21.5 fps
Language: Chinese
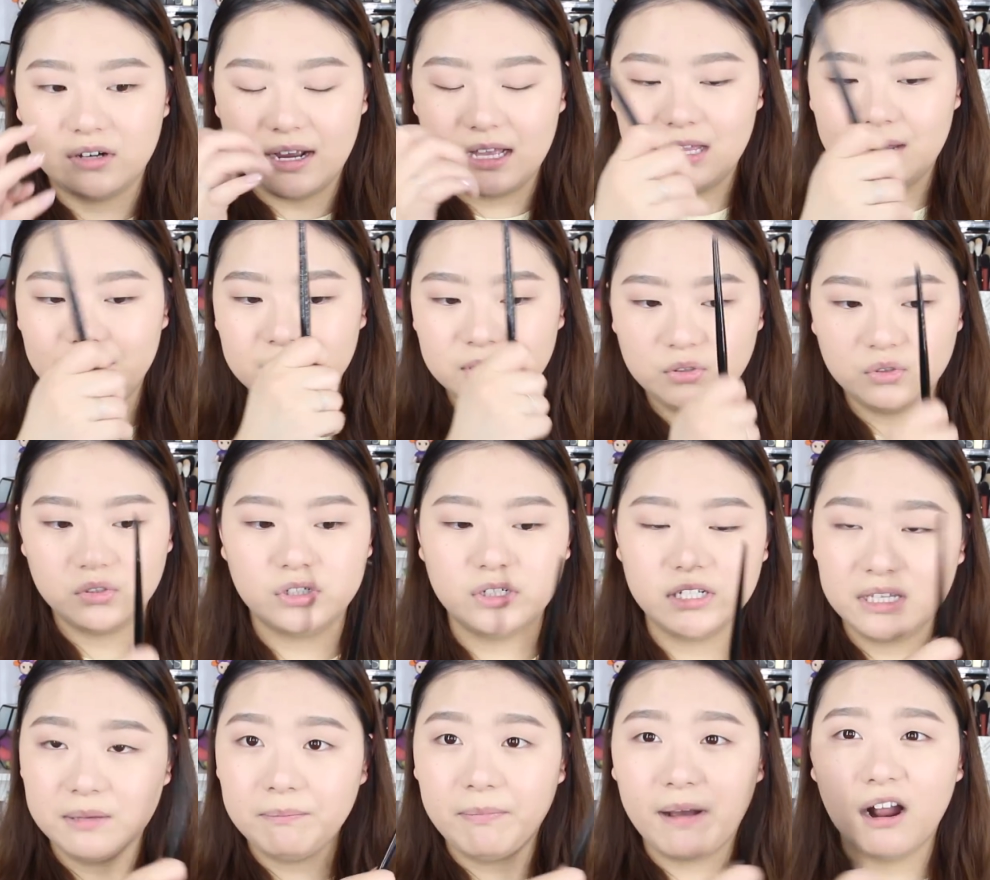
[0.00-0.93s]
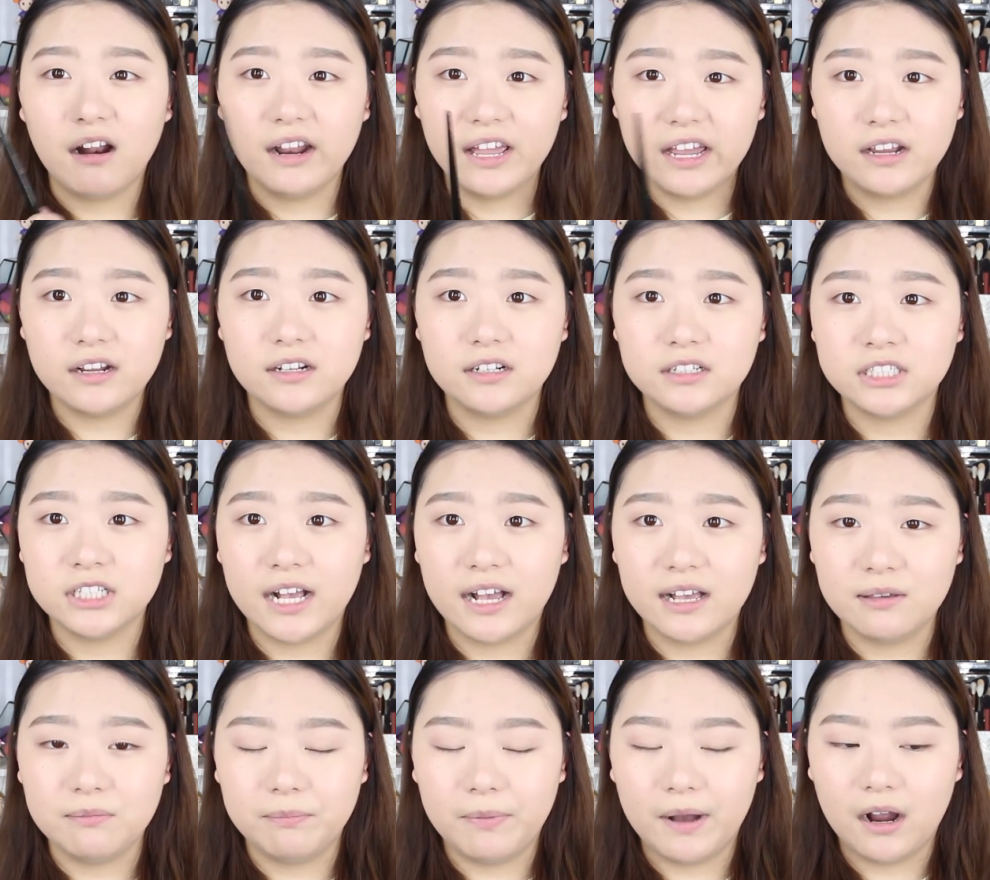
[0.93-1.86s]
让它们就是一半脸
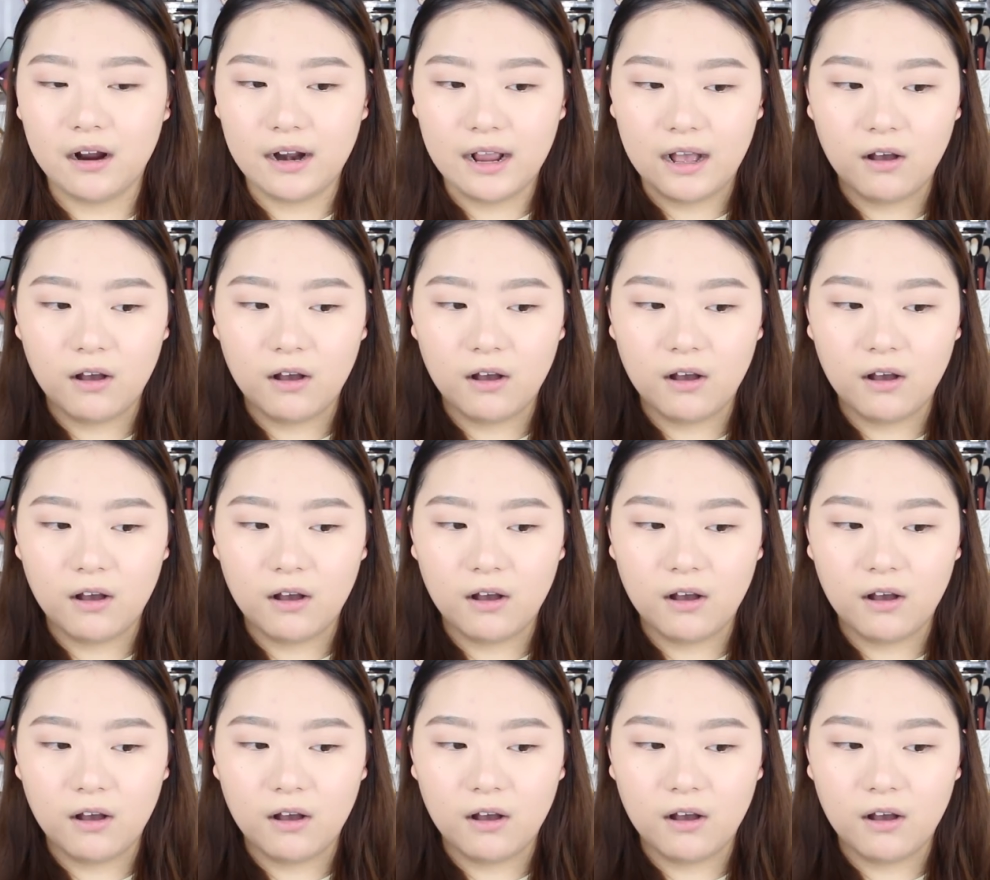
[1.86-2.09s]
上一半，